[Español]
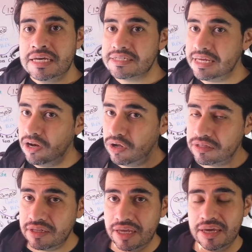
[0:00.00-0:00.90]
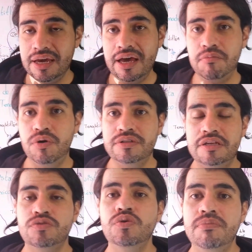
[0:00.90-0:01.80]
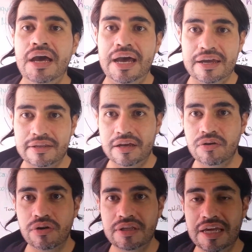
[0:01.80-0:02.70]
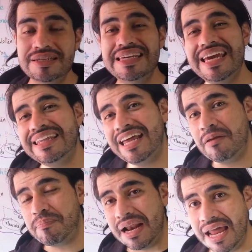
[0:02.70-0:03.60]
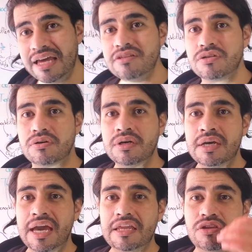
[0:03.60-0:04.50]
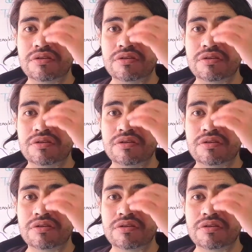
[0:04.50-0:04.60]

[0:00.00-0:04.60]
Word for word: se lo entrega Moctezuma a Hernán Cortés y en el palacio en